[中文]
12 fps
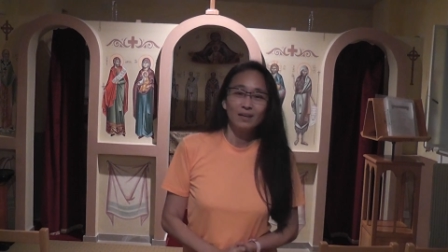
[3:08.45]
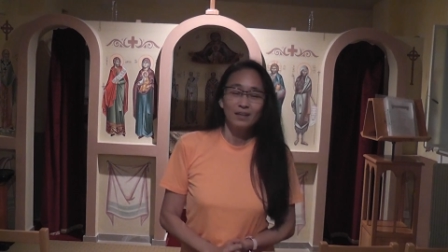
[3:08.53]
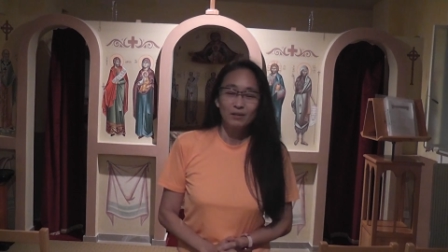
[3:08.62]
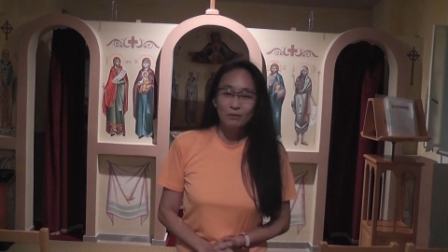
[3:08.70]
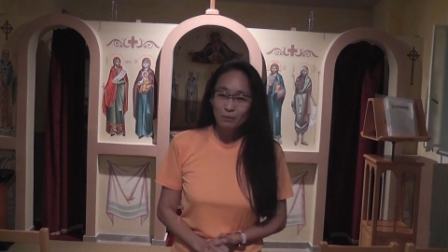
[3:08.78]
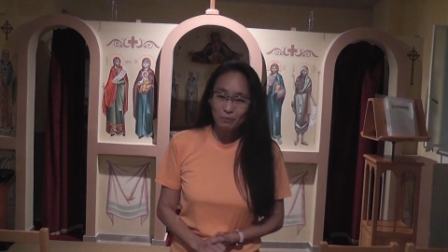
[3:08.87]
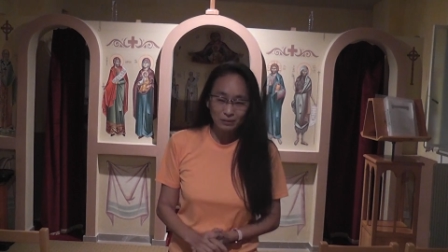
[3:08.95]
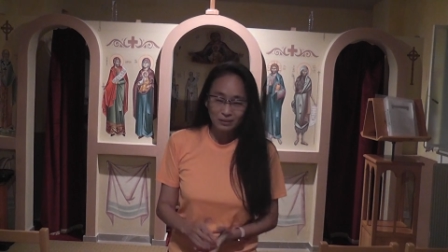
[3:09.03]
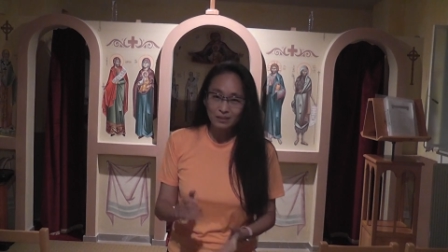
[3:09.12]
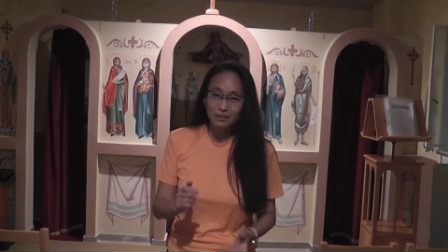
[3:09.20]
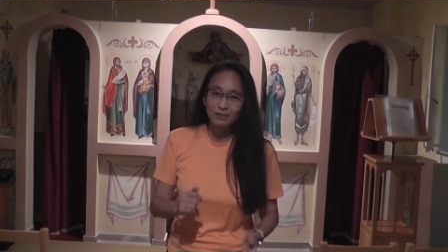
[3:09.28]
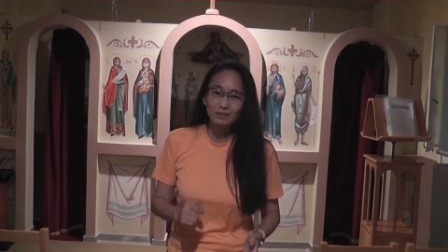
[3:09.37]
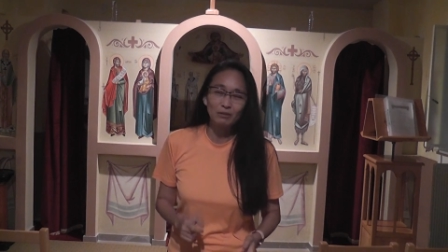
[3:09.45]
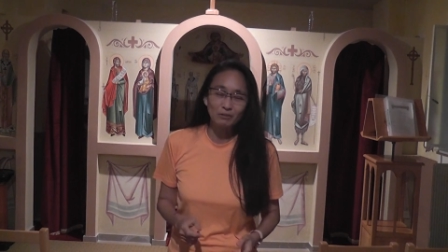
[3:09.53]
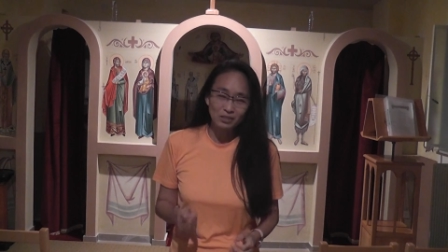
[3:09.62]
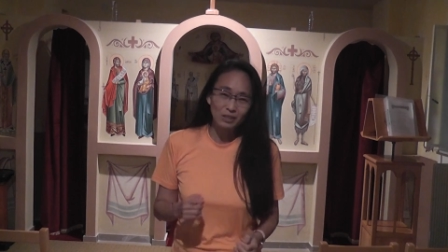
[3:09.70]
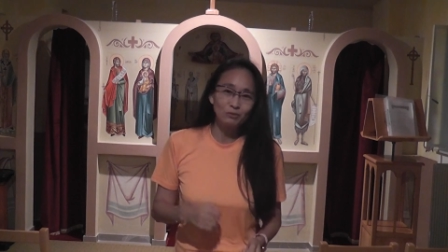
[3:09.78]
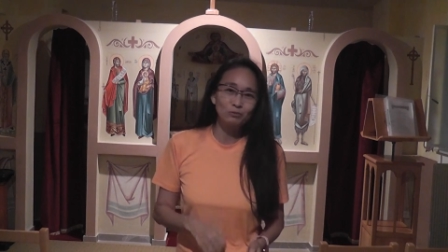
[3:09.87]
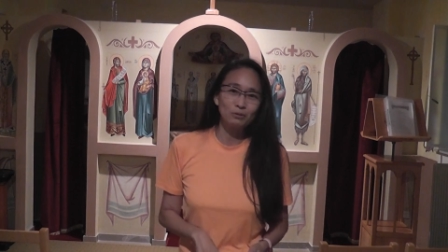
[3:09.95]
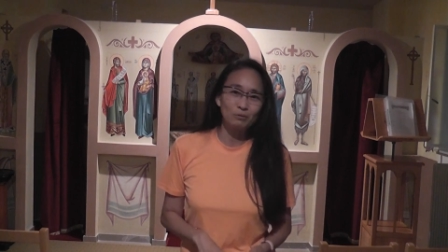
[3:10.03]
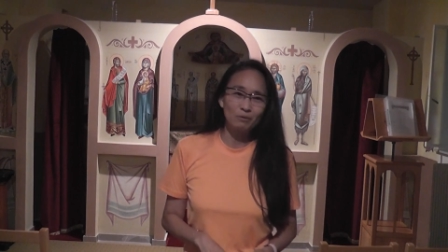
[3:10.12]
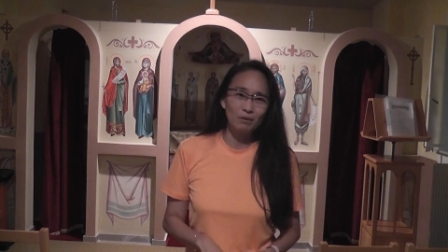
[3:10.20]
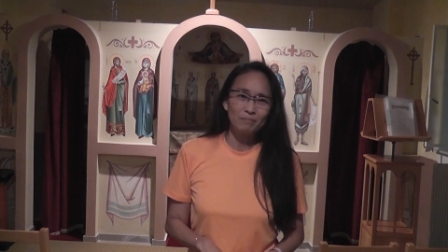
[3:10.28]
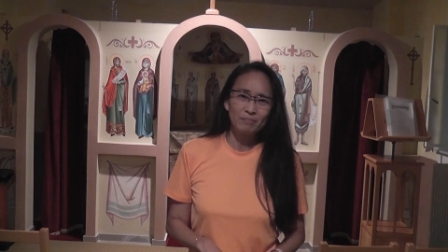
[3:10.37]
因为我自己有先做
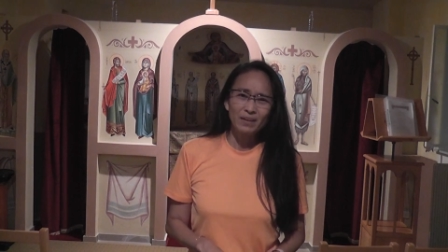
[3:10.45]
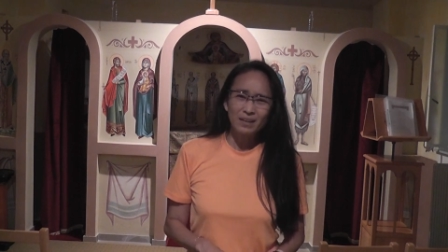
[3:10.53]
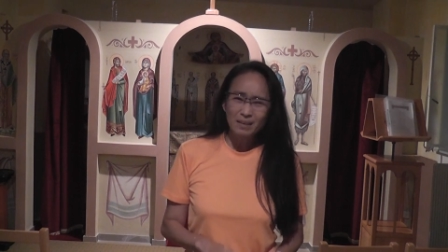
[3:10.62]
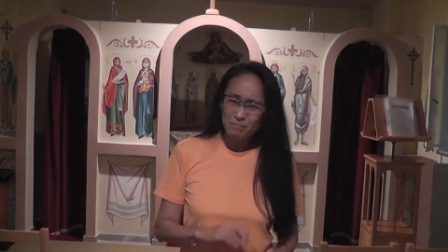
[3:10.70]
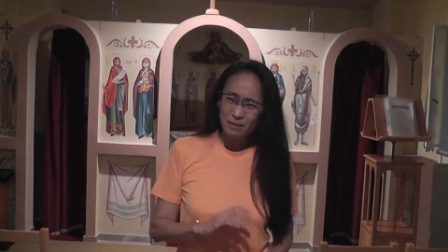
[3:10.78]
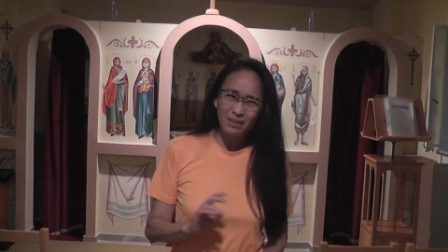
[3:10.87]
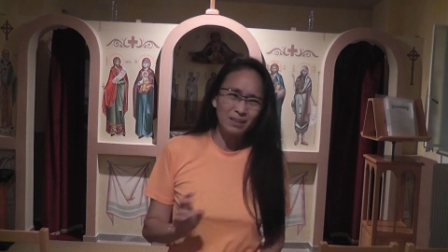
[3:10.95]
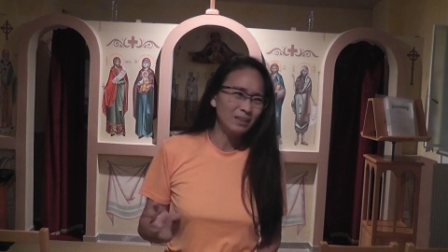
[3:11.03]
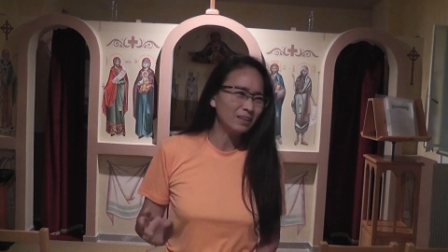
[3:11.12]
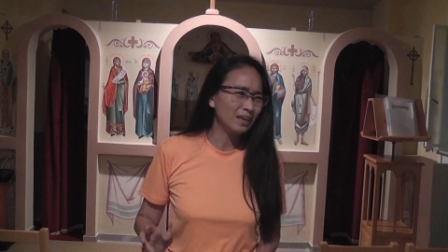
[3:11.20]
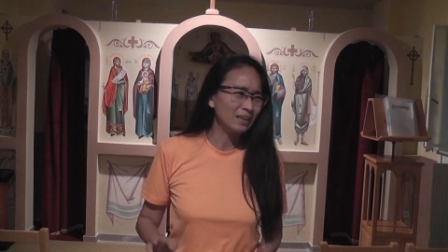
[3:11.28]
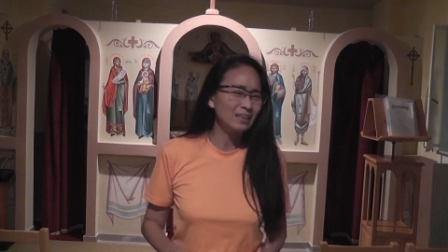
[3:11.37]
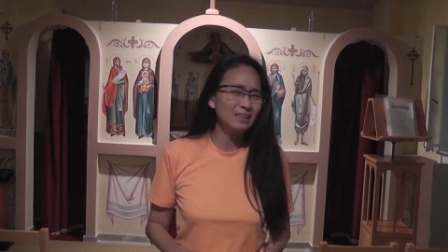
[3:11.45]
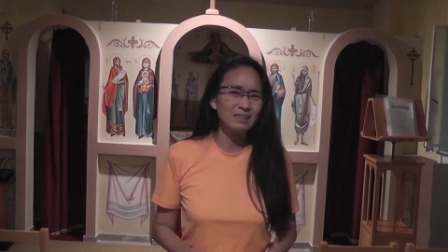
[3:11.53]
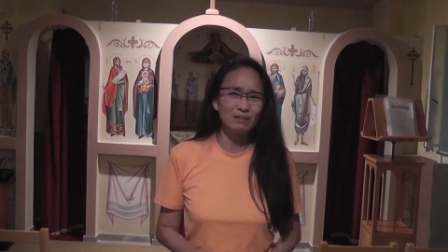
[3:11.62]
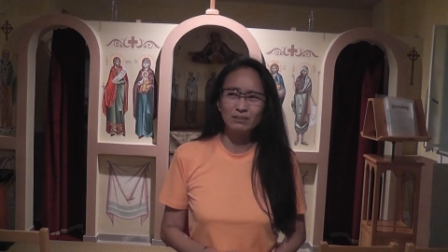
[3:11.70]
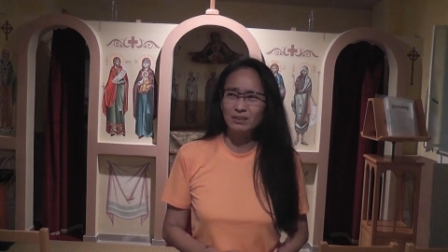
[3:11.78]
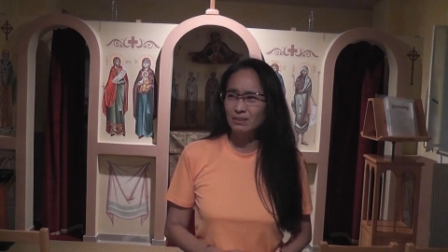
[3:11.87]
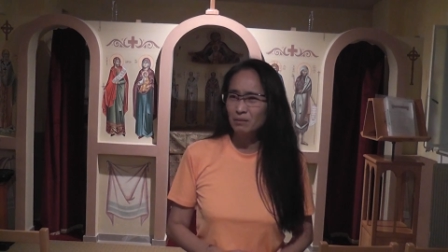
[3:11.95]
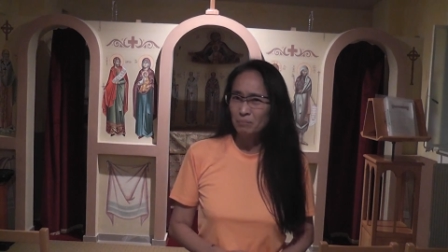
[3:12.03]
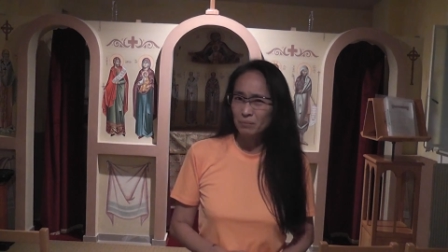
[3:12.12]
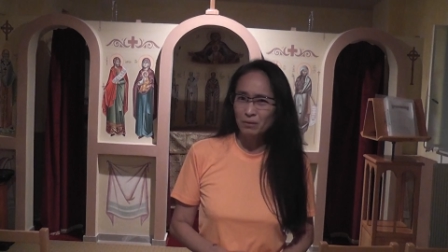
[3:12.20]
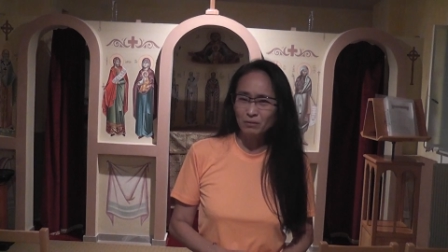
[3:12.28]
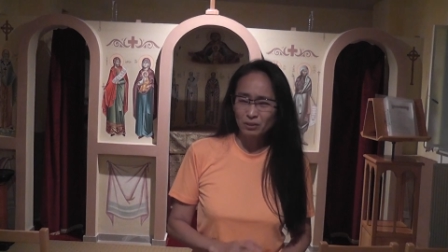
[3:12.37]
过，根本可能连一小时都不
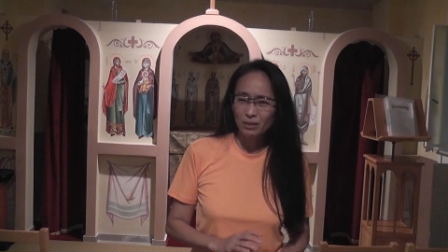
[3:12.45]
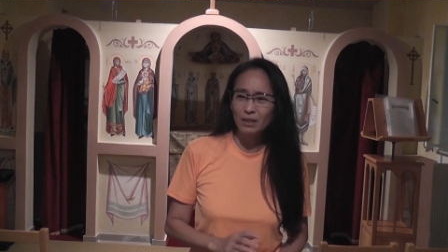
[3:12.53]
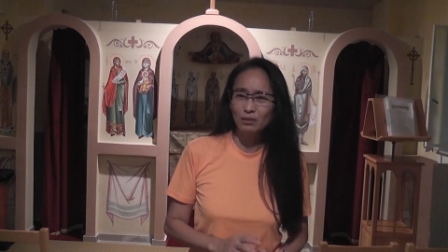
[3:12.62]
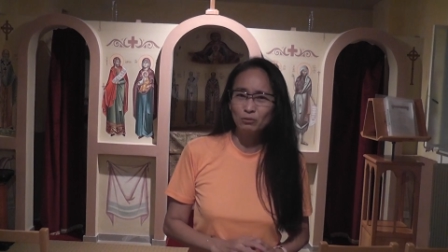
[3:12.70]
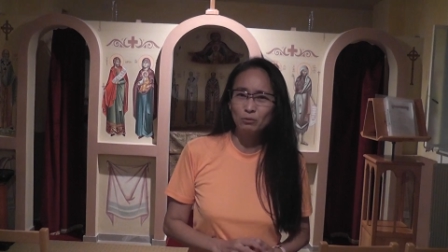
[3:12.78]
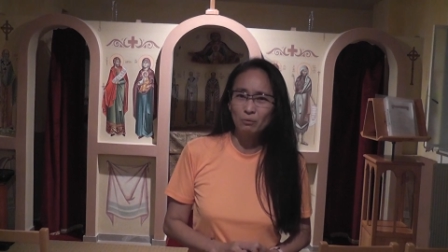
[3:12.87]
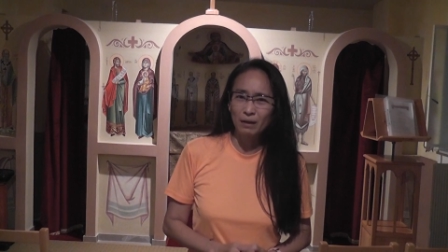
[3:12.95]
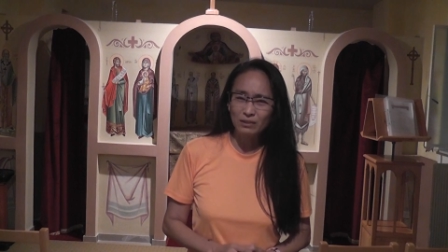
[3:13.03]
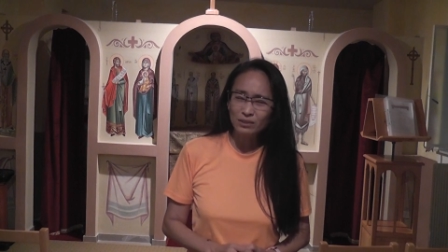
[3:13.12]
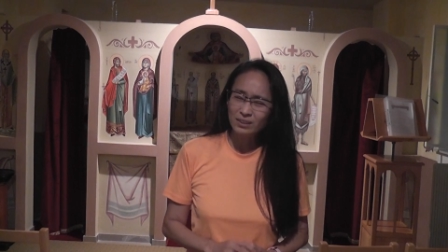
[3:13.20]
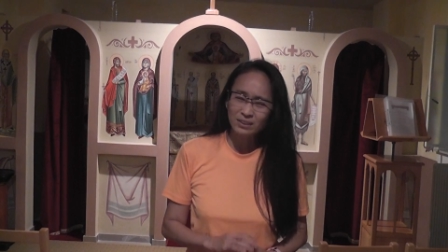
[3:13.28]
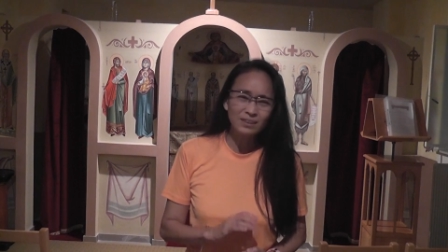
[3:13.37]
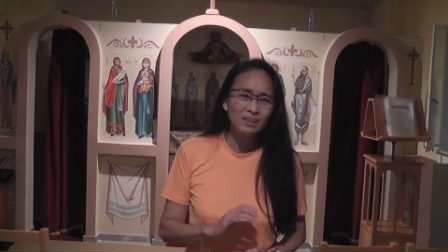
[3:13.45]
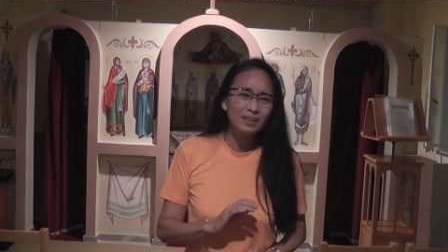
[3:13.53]
用就可以做完，所以是